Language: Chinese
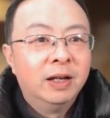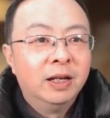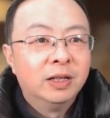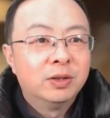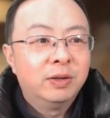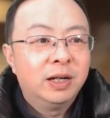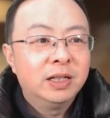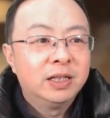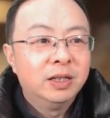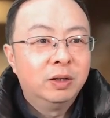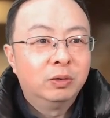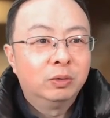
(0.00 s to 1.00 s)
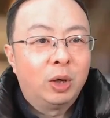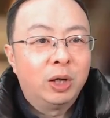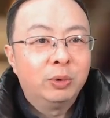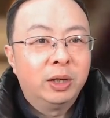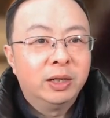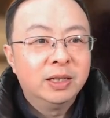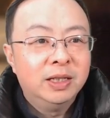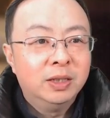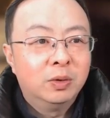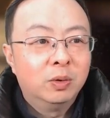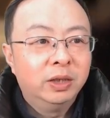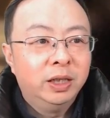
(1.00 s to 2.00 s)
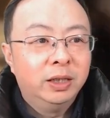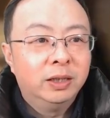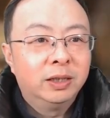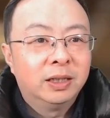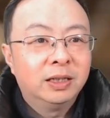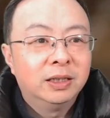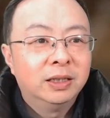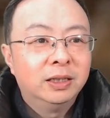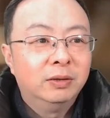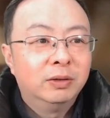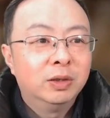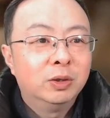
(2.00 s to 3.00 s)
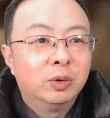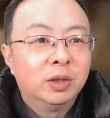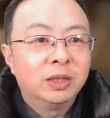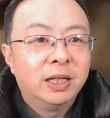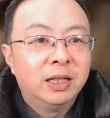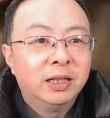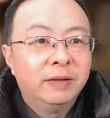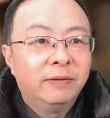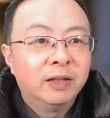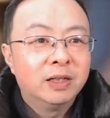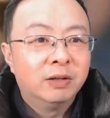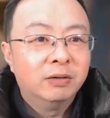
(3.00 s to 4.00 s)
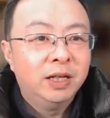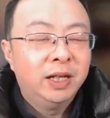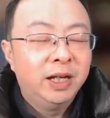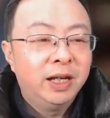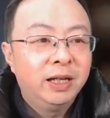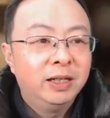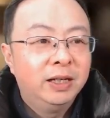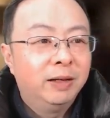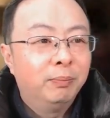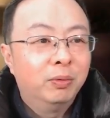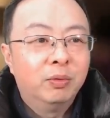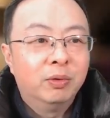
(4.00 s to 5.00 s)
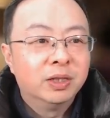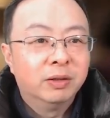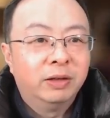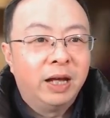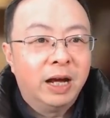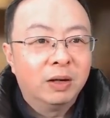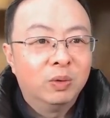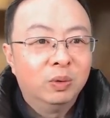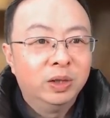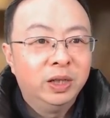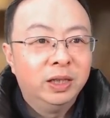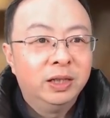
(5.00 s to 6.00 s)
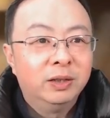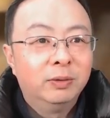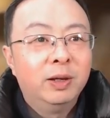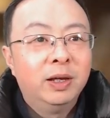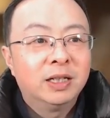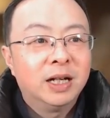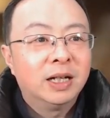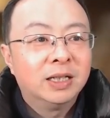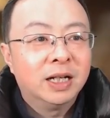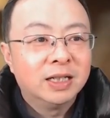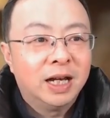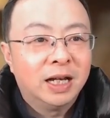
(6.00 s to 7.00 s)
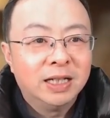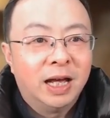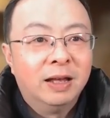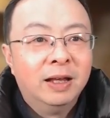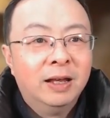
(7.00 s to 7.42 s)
虽然只有短短的几公里，但是有人说，在这地方走一天也不过走两公里，因为上上下下、